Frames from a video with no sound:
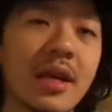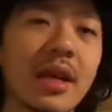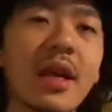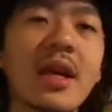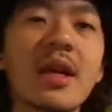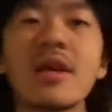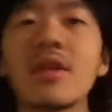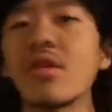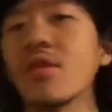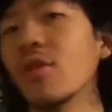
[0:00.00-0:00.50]

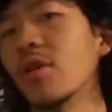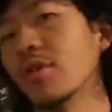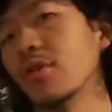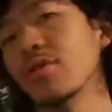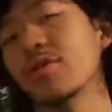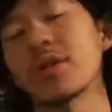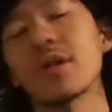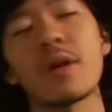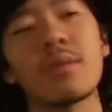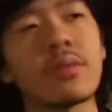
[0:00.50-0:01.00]

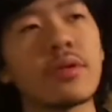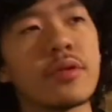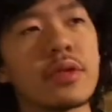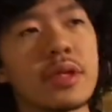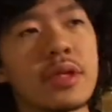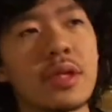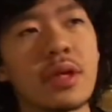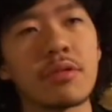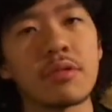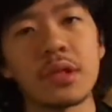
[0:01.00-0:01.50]
canhotos não
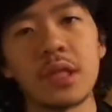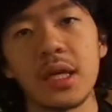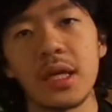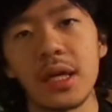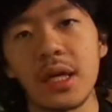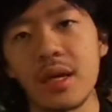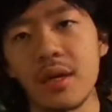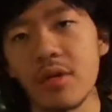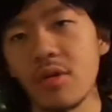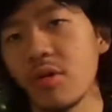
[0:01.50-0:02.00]
podiam ser
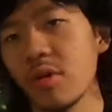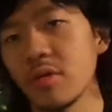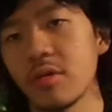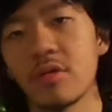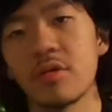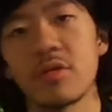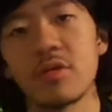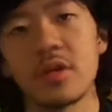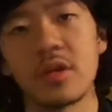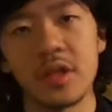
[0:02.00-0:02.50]

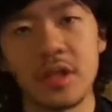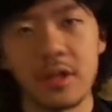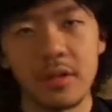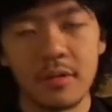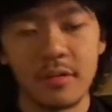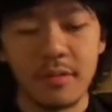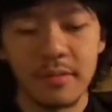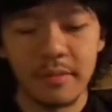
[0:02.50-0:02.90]
canhotos.